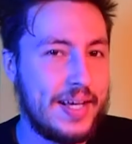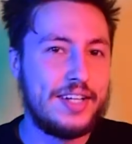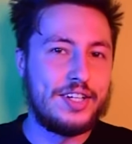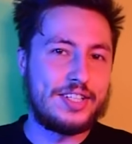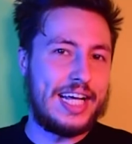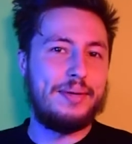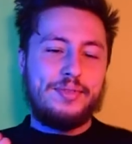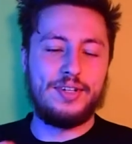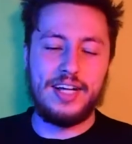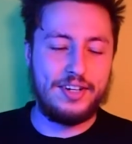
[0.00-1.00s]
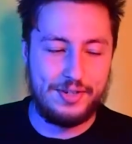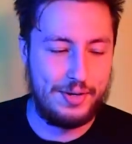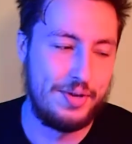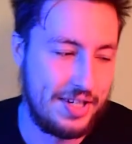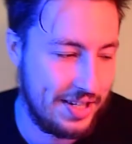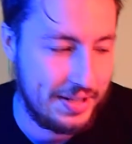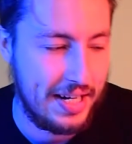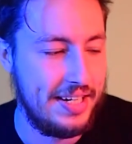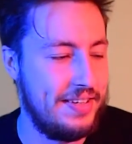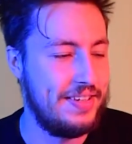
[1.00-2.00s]
Dostałem to na konkursie
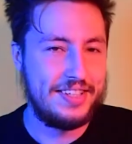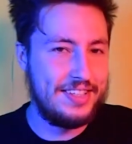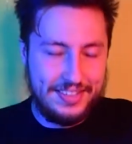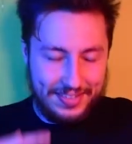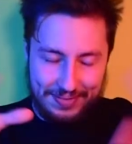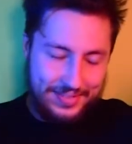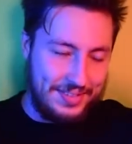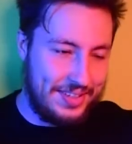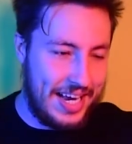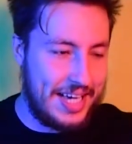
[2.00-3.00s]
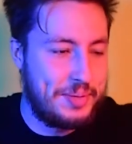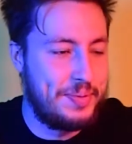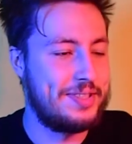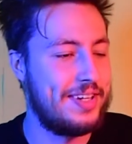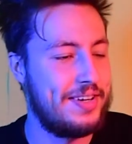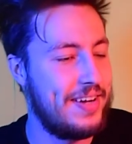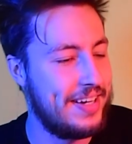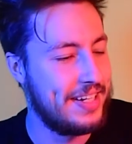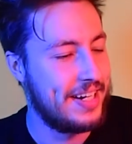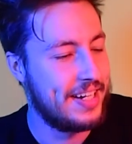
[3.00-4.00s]
totalnie, więc nie jest
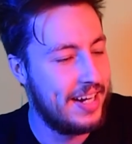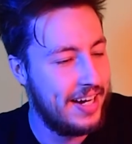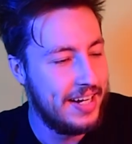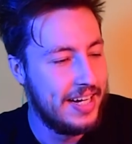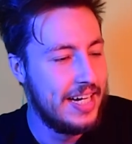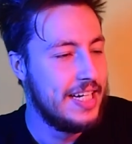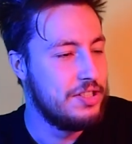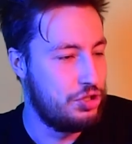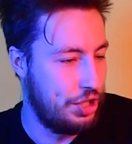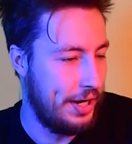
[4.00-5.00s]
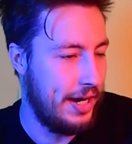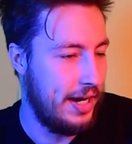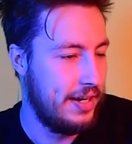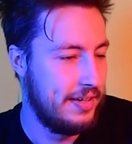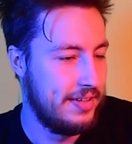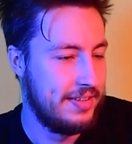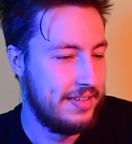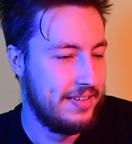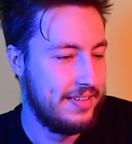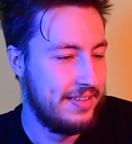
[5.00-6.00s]
sponsorowane i tak dalej. Ty!
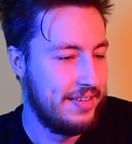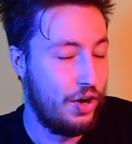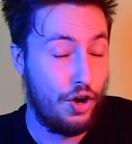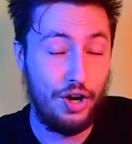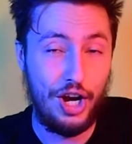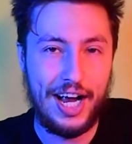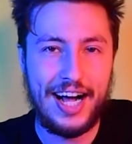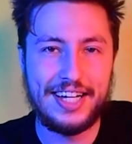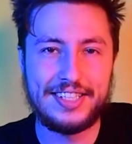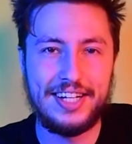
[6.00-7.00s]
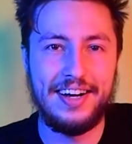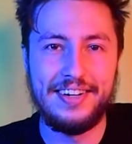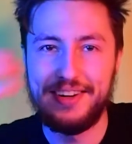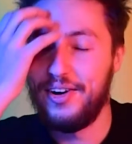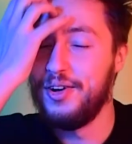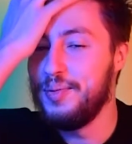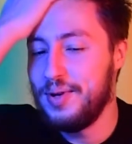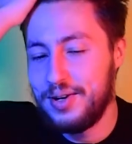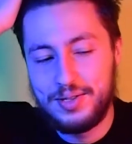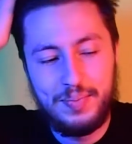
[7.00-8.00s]
Ole jazda! Ole
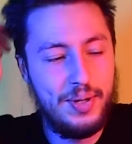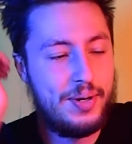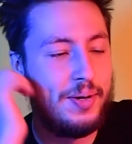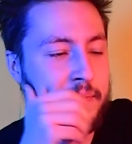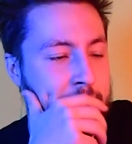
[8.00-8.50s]
mnie rozbiło.